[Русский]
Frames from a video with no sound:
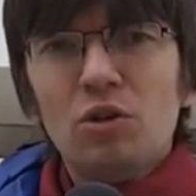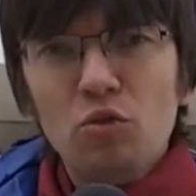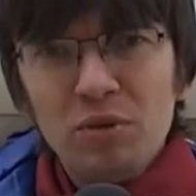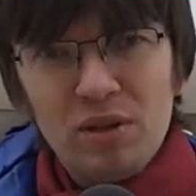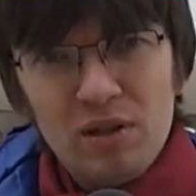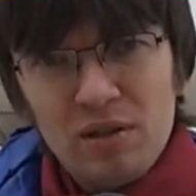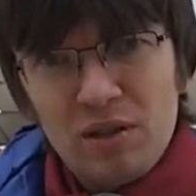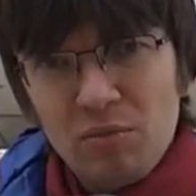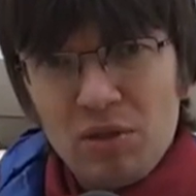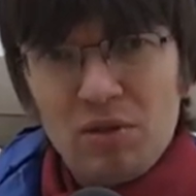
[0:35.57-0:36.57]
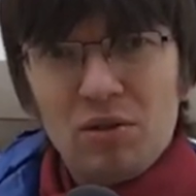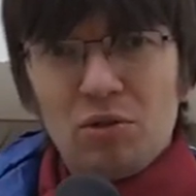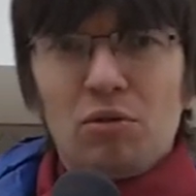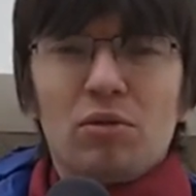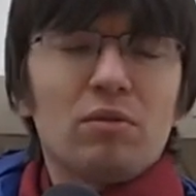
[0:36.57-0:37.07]
Люмита
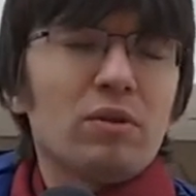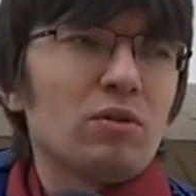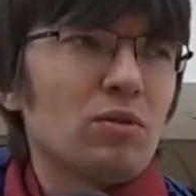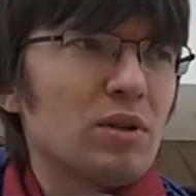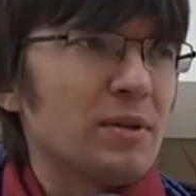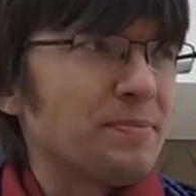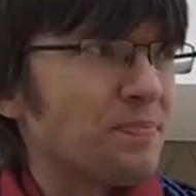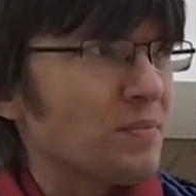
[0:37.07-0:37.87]
74 года,